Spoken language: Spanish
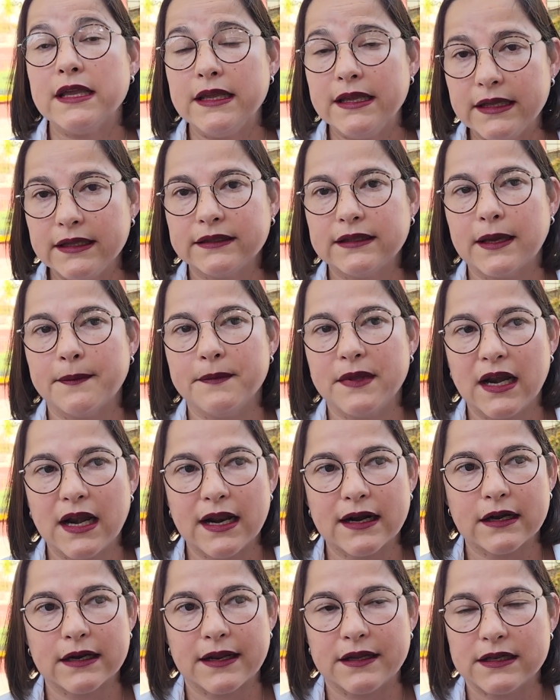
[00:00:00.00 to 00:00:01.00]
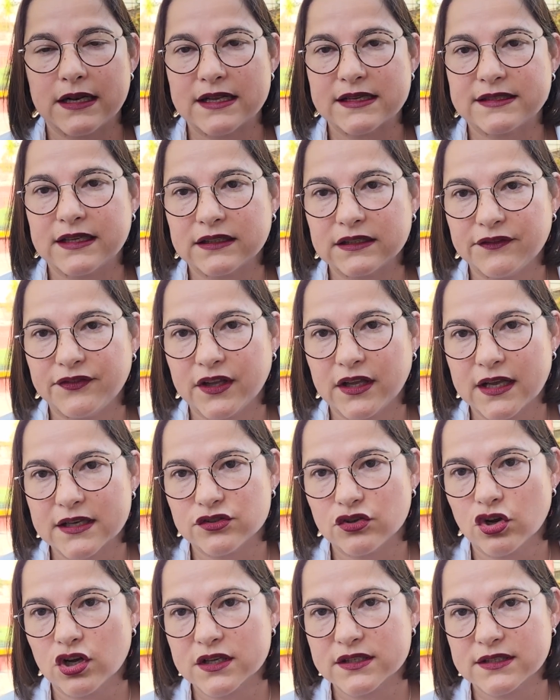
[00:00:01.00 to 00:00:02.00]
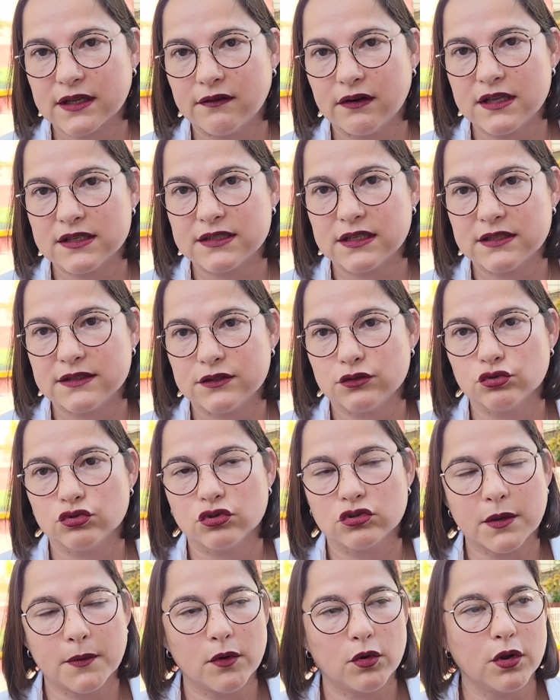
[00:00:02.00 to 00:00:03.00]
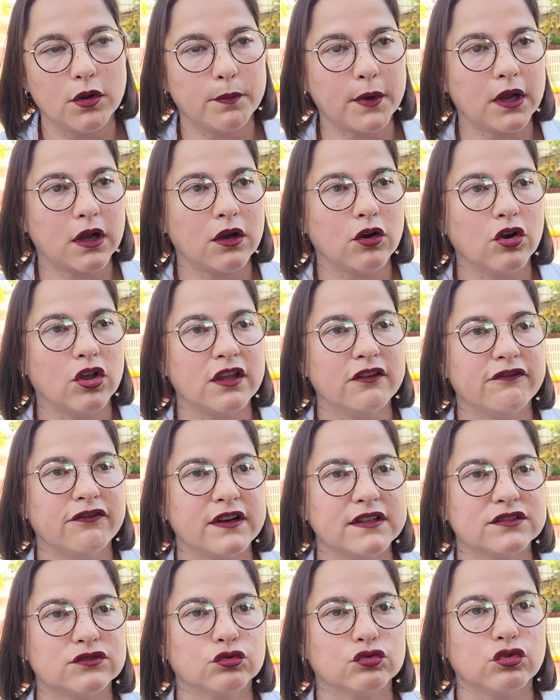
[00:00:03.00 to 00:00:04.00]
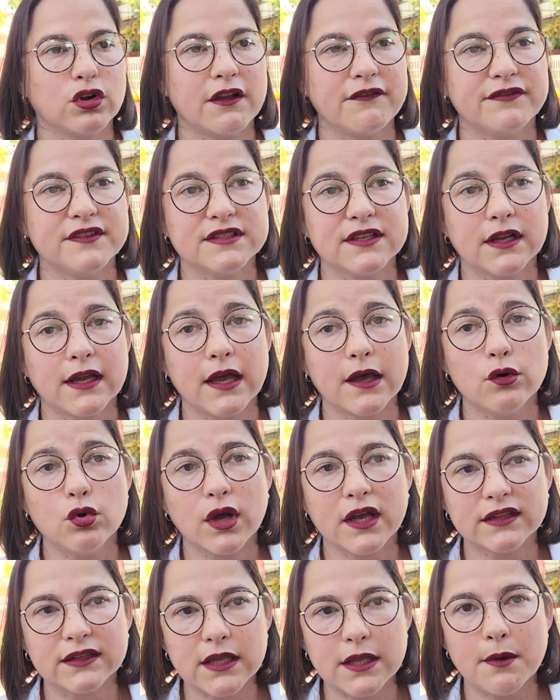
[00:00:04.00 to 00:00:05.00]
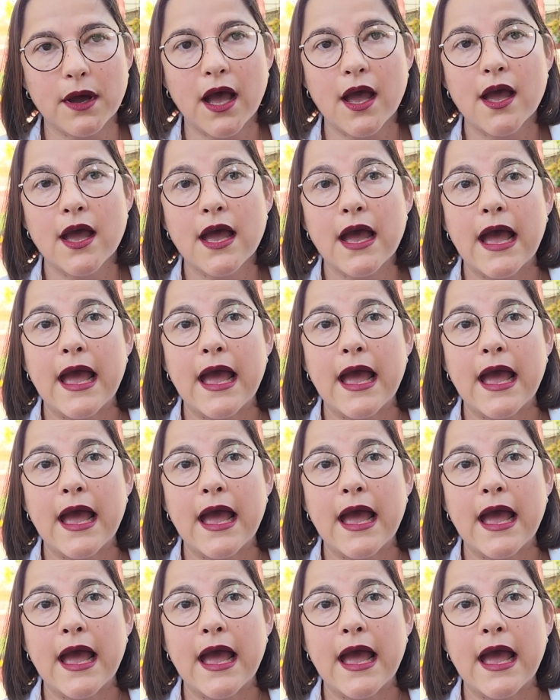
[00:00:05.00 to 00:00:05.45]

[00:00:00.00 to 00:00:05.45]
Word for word: y también la, certificación que establece el Instituto Tamaulipeco de Infraestructura Física Educativa,